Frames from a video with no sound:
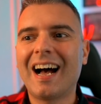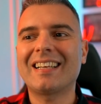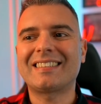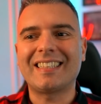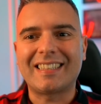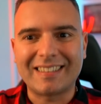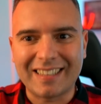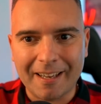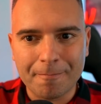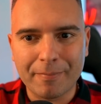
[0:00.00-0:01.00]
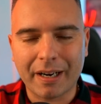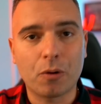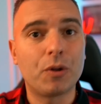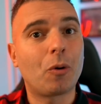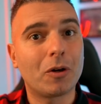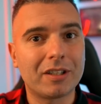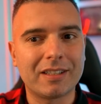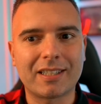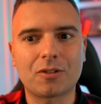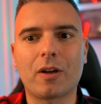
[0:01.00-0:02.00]
a settembre, quindi quando è
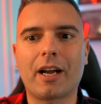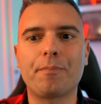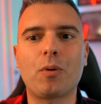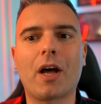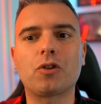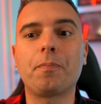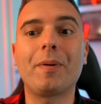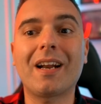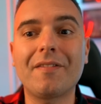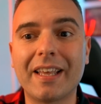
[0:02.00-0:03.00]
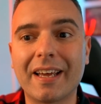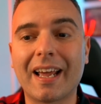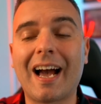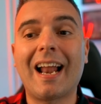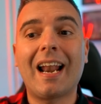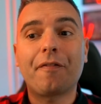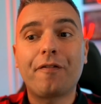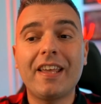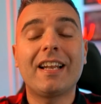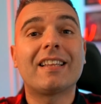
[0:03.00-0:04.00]
iniziato il campionato, per avere alla
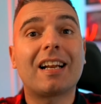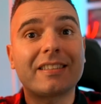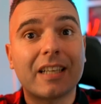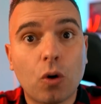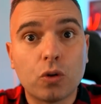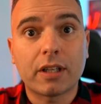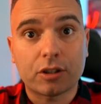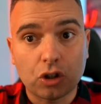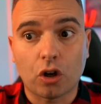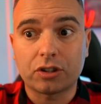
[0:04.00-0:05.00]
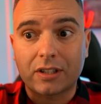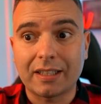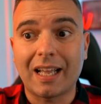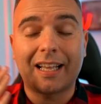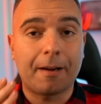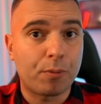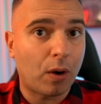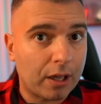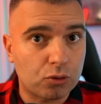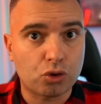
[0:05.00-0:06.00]
fine della seconda sosta del
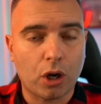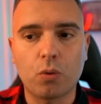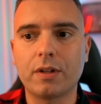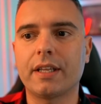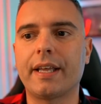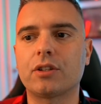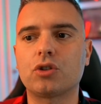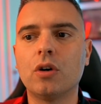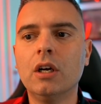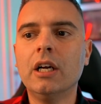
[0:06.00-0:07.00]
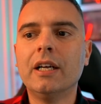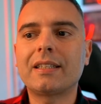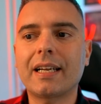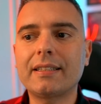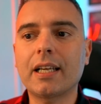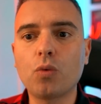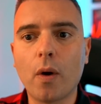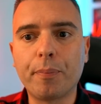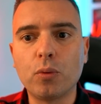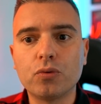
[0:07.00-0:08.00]
campionato, cioè quindi adesso,
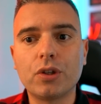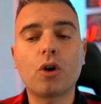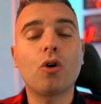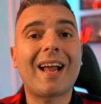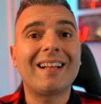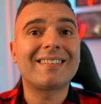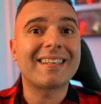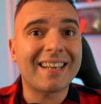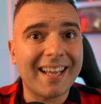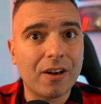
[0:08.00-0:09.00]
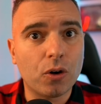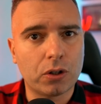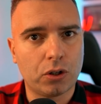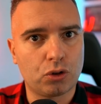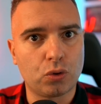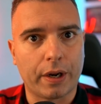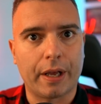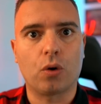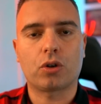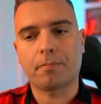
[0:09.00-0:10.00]
32 punti con altri record su
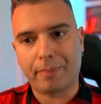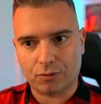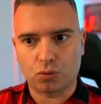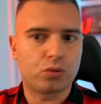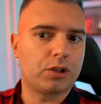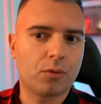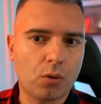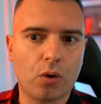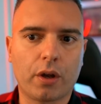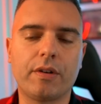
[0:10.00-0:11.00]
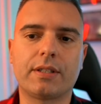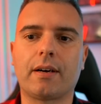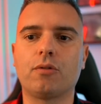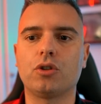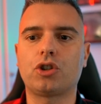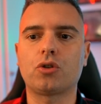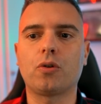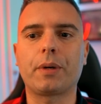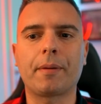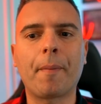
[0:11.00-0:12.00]
record battuti, quello che vi stavo dicendo
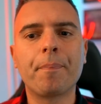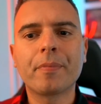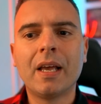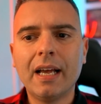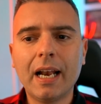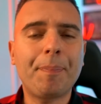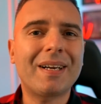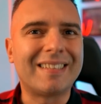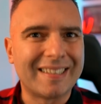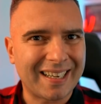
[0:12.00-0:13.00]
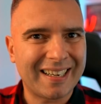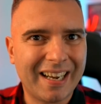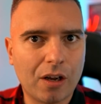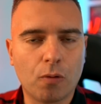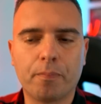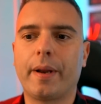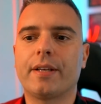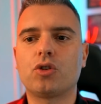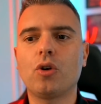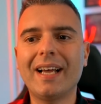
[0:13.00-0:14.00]
prima. La partita, nel
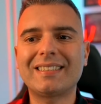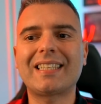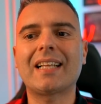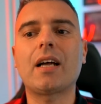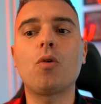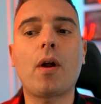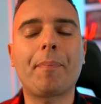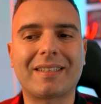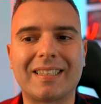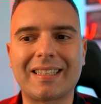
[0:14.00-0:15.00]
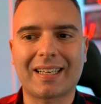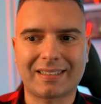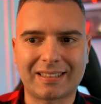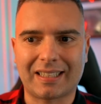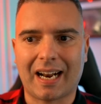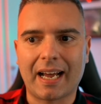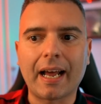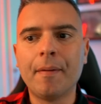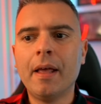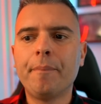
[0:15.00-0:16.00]
complesso, è stata una partita
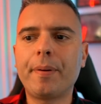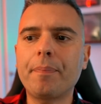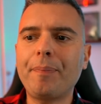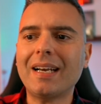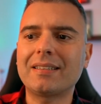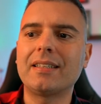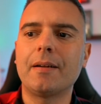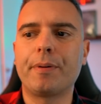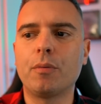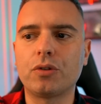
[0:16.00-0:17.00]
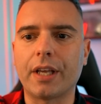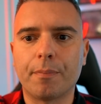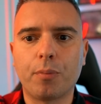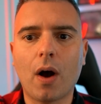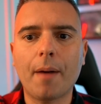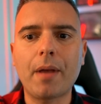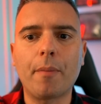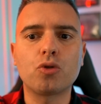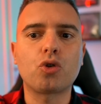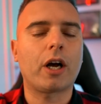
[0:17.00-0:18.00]
strana. Per parte del primo tempo
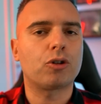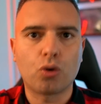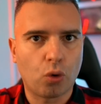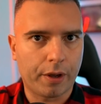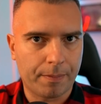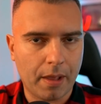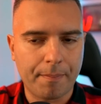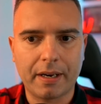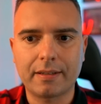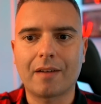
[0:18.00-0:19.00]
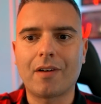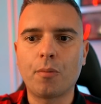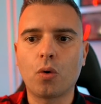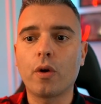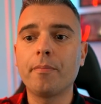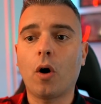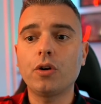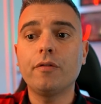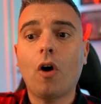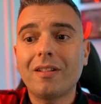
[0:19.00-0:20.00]
abbiamo giocato noi e meritavamo noi, ma
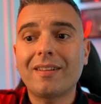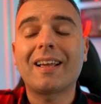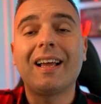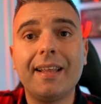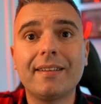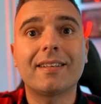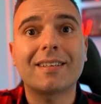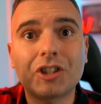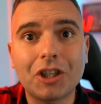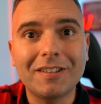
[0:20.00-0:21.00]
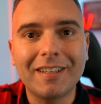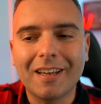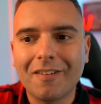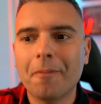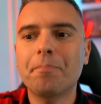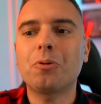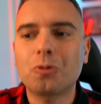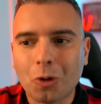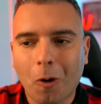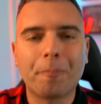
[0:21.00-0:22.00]
ogni volta che l'Inter scendeva,
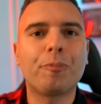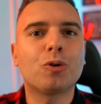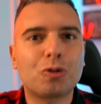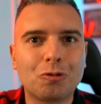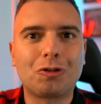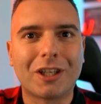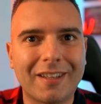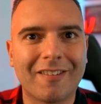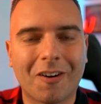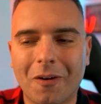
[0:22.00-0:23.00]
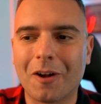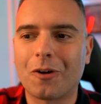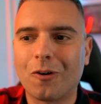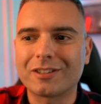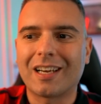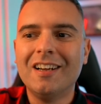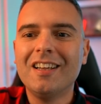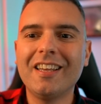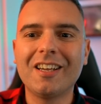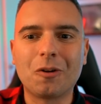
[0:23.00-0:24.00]
purtroppo succedeva qualcosa,
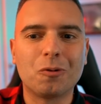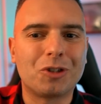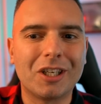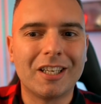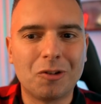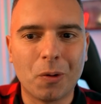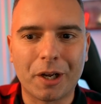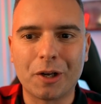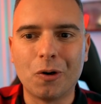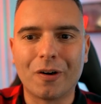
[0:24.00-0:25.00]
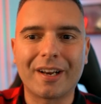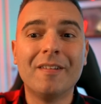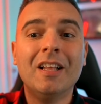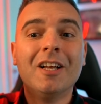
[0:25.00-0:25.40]
inclusi i due rigori.